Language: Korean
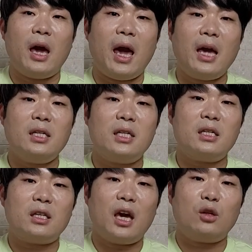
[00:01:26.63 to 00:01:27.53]

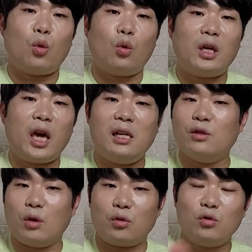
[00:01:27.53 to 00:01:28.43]
HSK 독해일
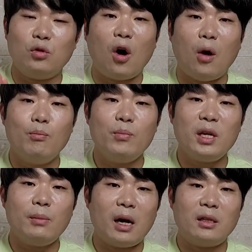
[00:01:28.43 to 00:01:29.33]
영역도
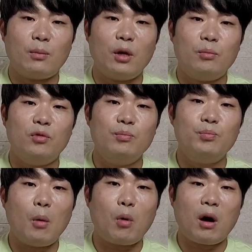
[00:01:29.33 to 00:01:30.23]
엄밀히 말한다면
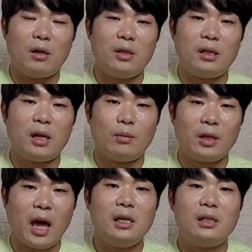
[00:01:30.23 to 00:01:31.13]
문법과 관련되기
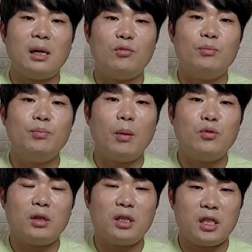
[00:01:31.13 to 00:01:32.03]
때문에 일단
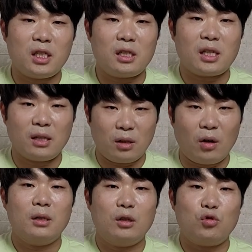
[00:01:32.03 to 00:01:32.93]
문법적인 지식 쌓는
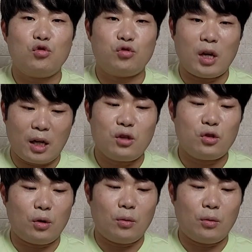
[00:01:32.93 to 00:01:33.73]
거 그것도 중요하겠죠